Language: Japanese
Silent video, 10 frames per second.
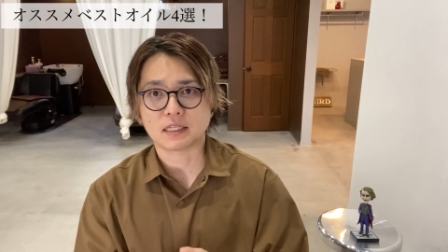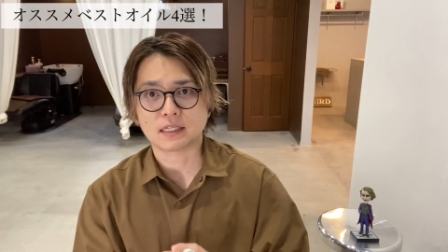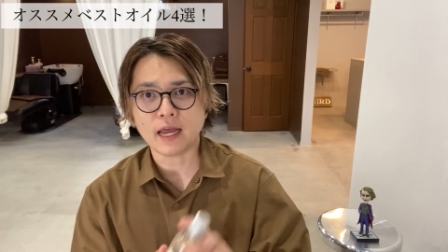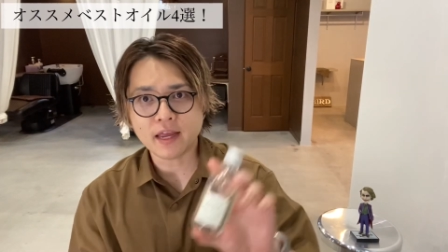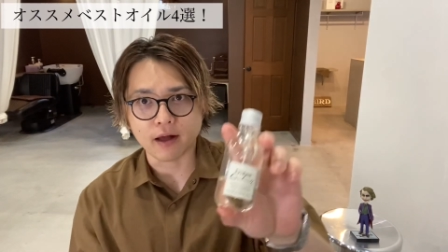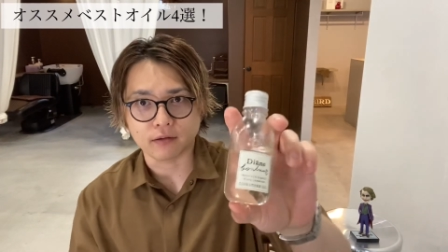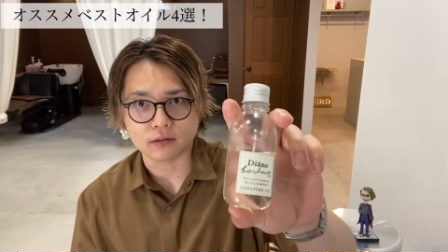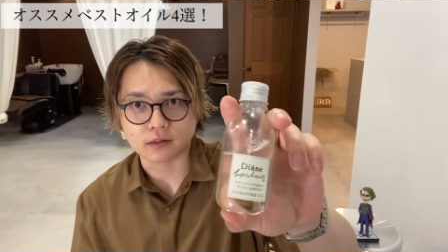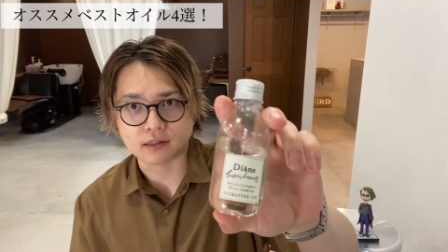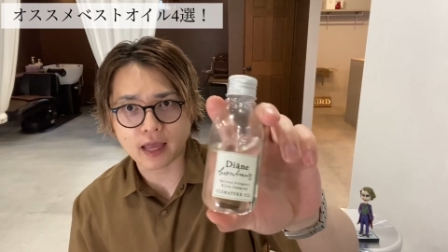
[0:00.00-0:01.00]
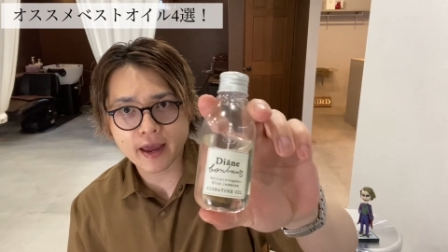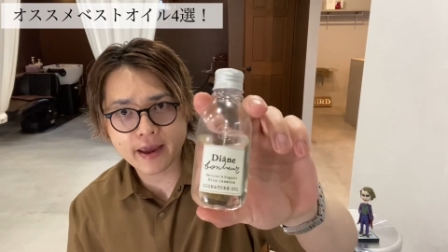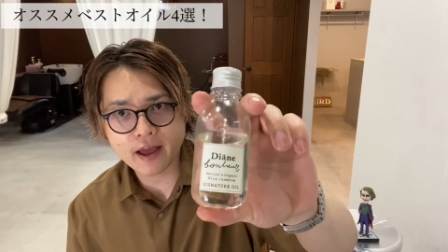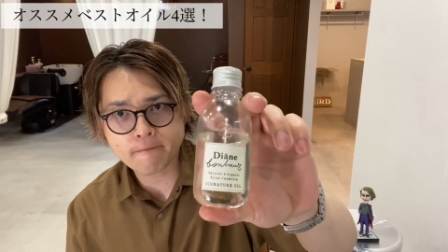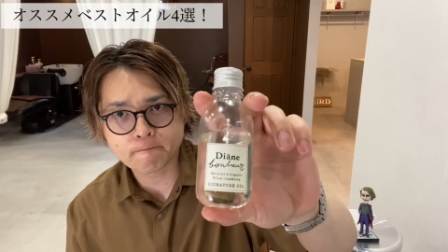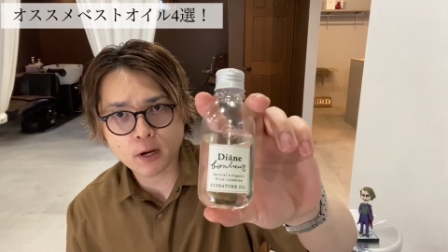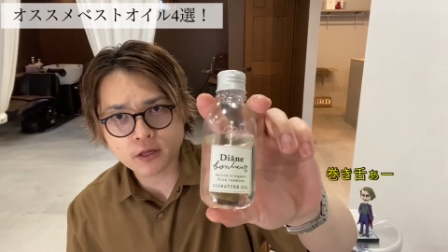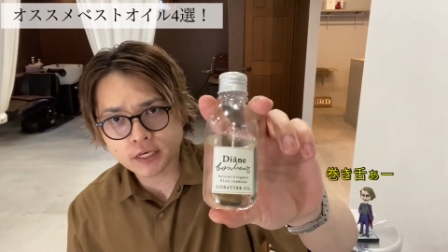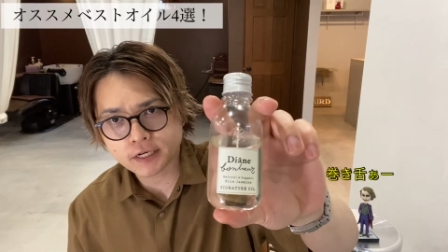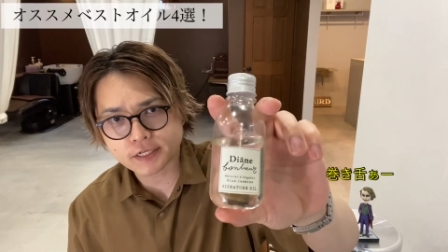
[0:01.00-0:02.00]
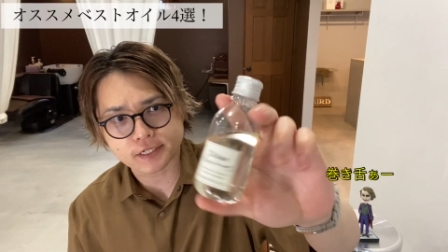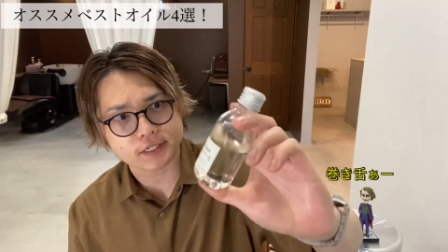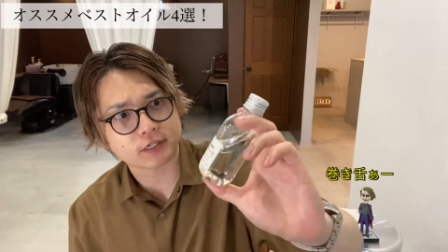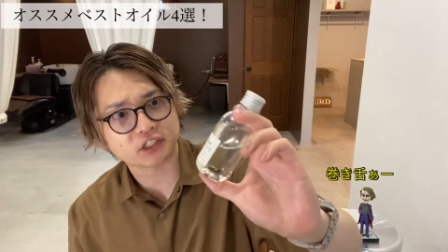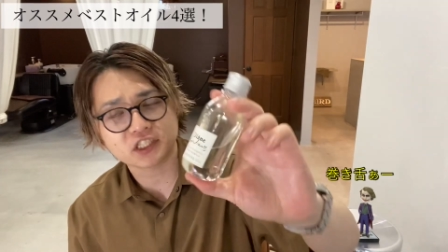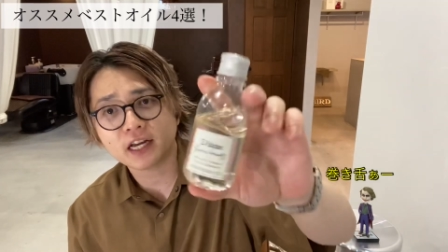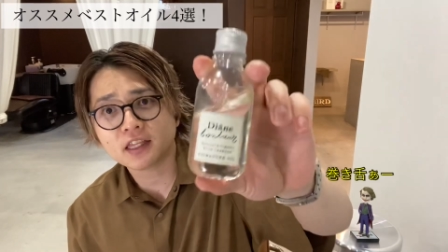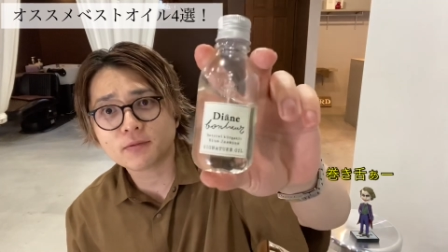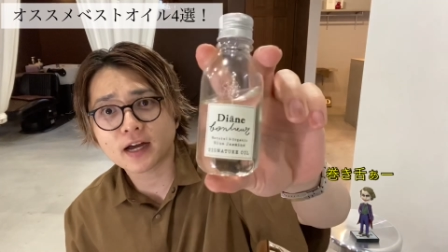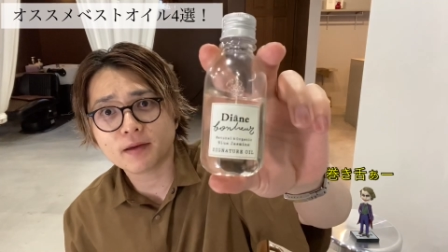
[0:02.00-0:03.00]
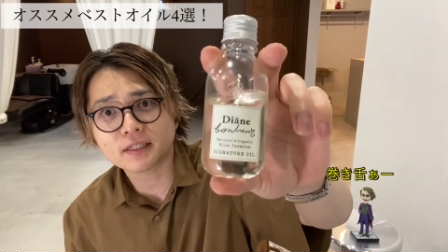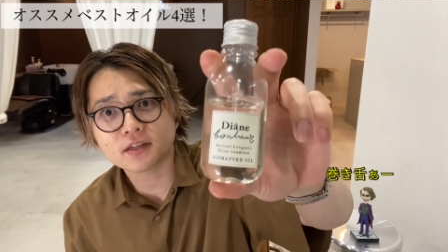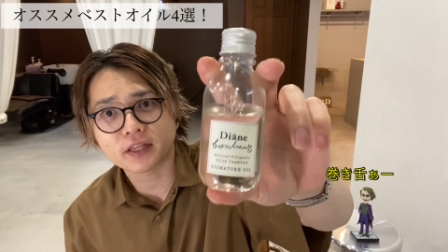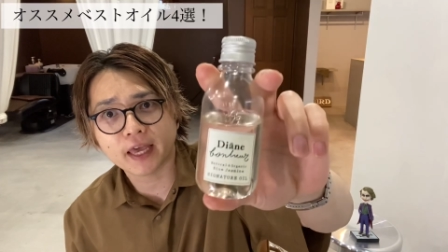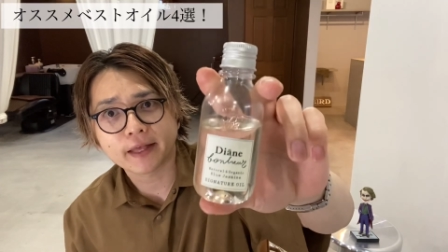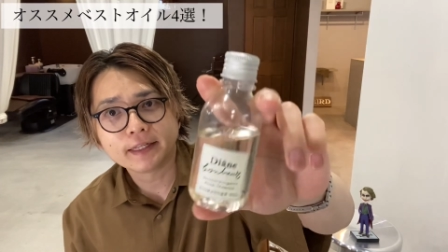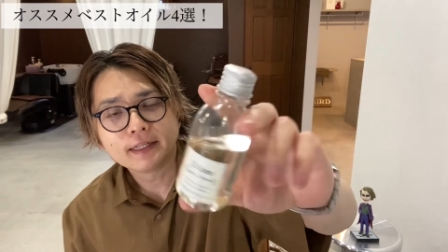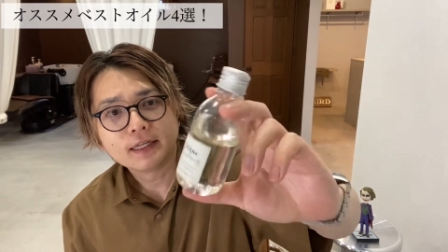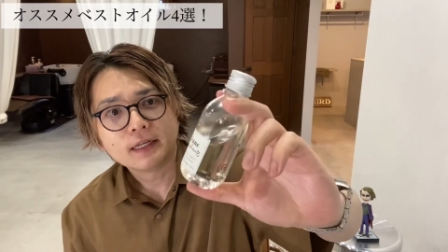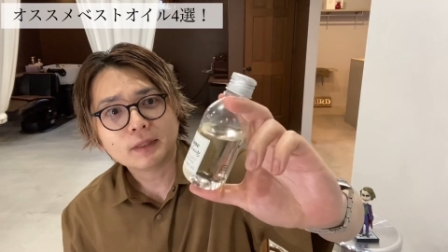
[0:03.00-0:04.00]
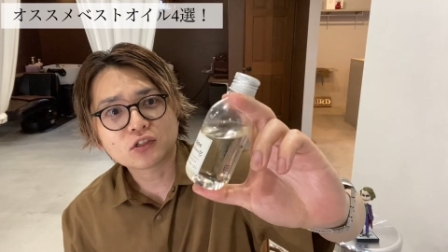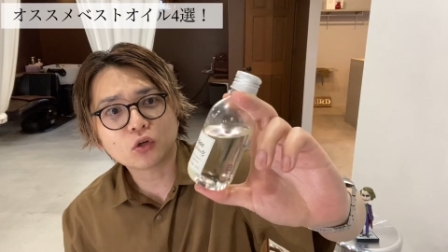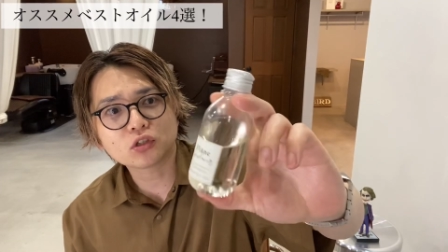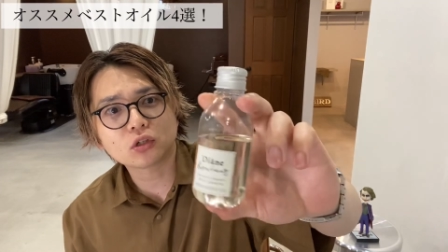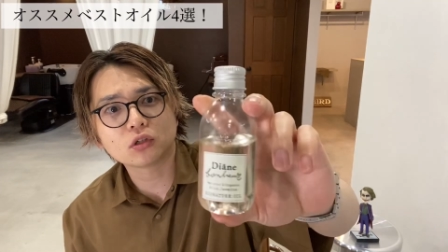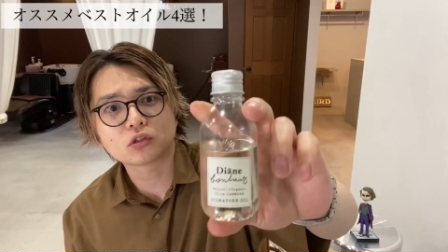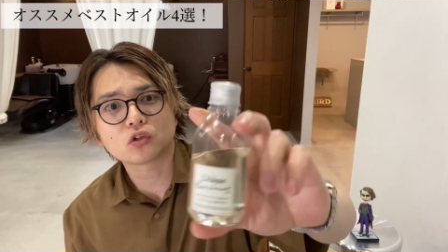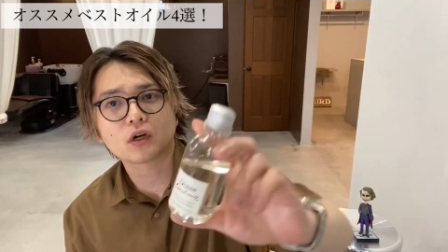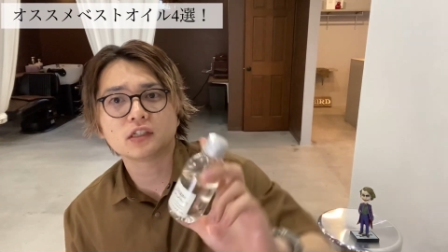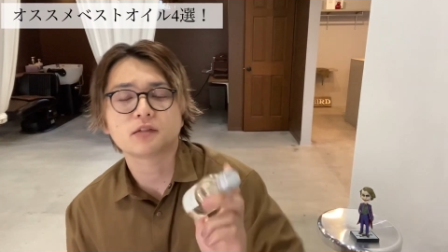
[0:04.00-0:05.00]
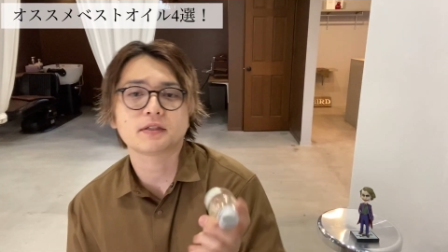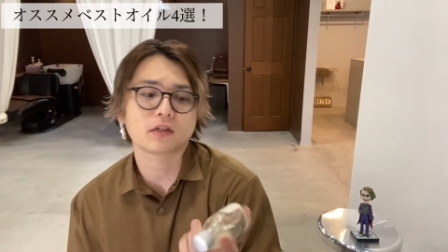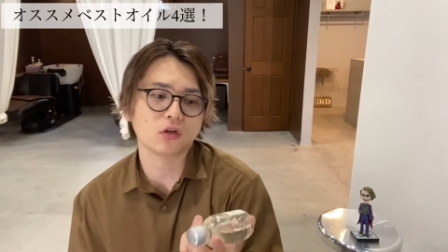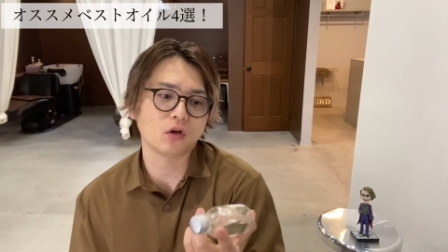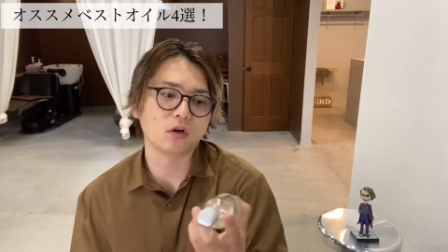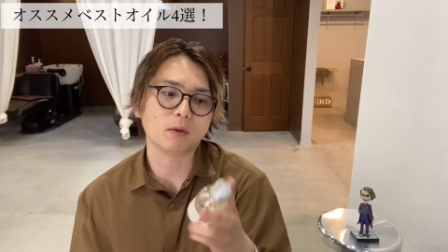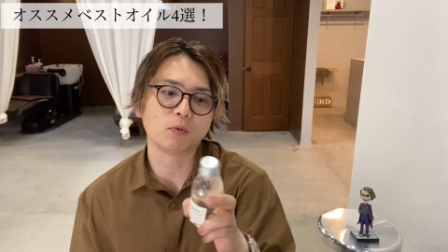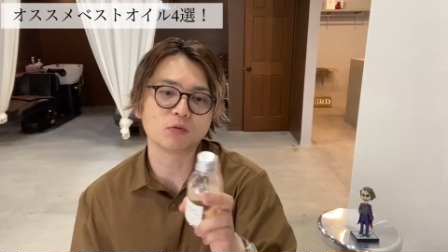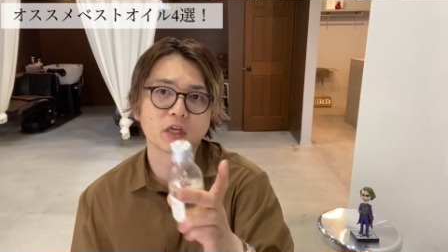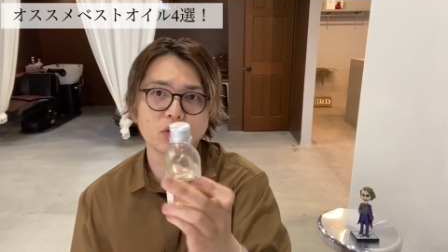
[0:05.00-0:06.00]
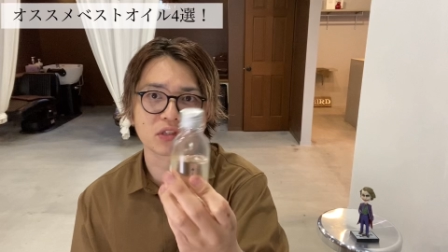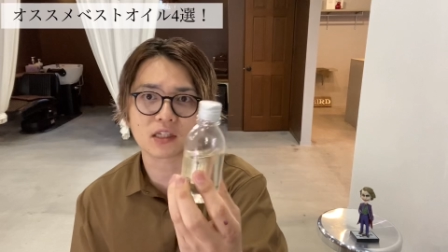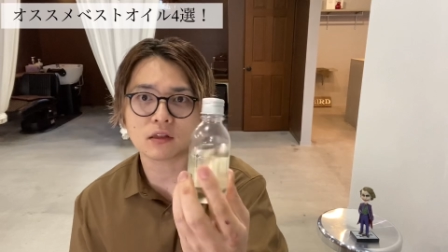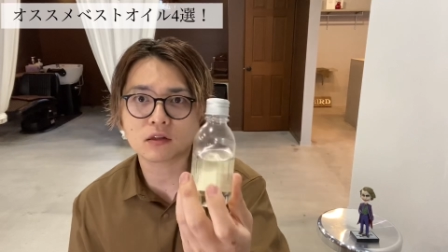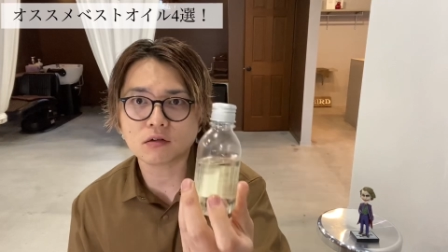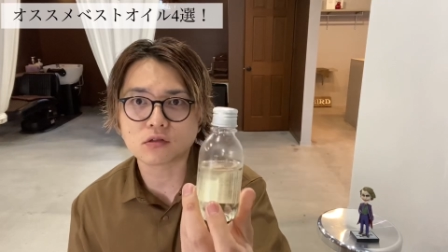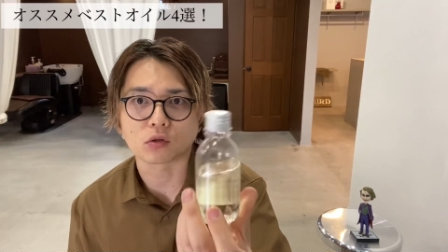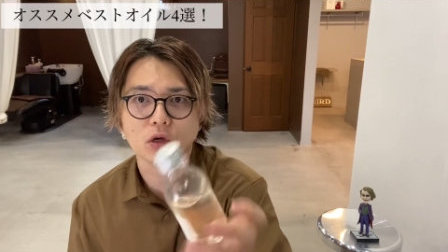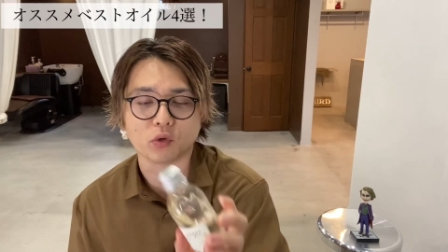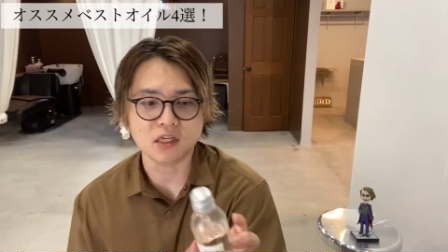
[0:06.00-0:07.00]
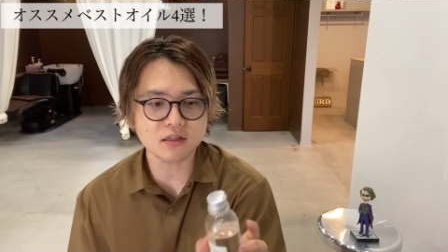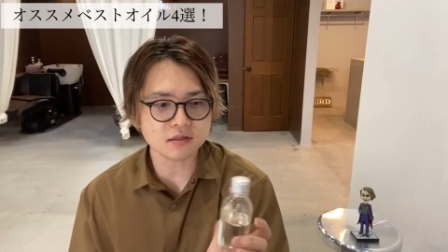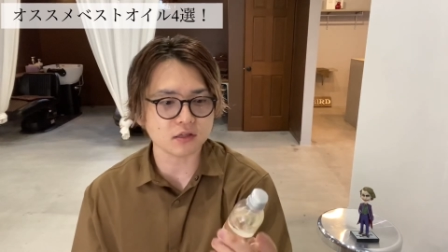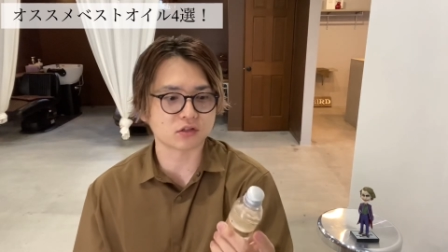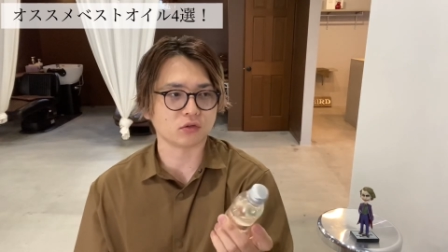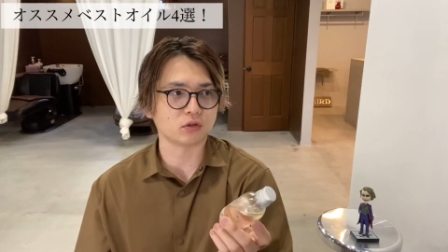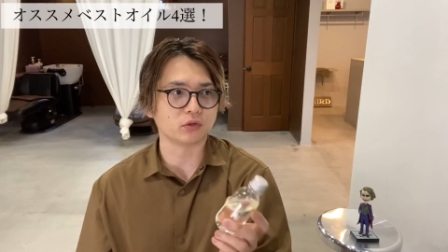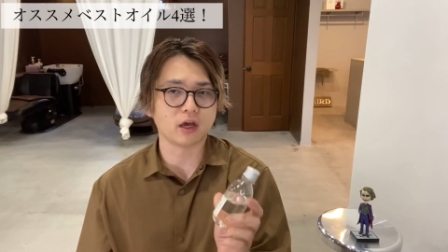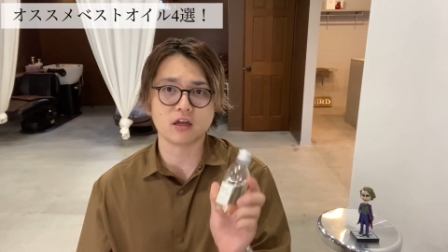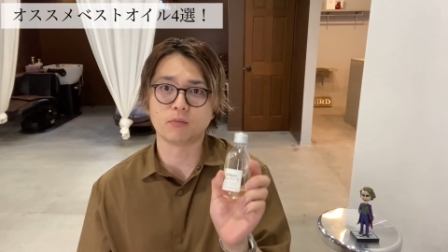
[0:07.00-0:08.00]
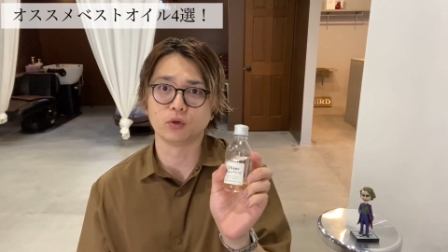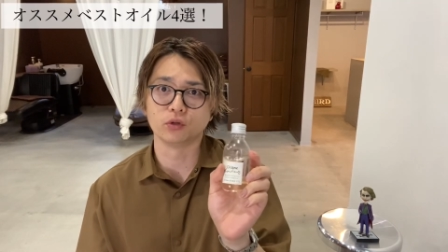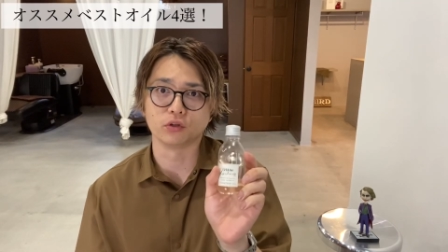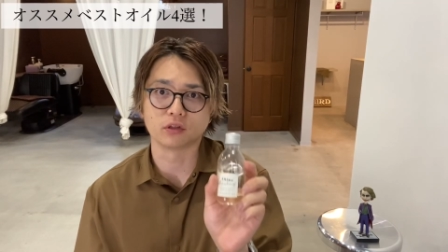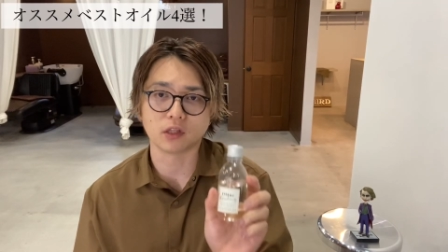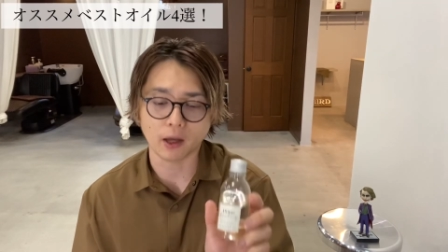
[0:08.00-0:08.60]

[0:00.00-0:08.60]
ダイアンボヌール、市販でも買えますよね。ちょこちょこ紹介してますけど、僕も結構使ってるんですよ。結構いいんですよね、このダイヤボヌールっ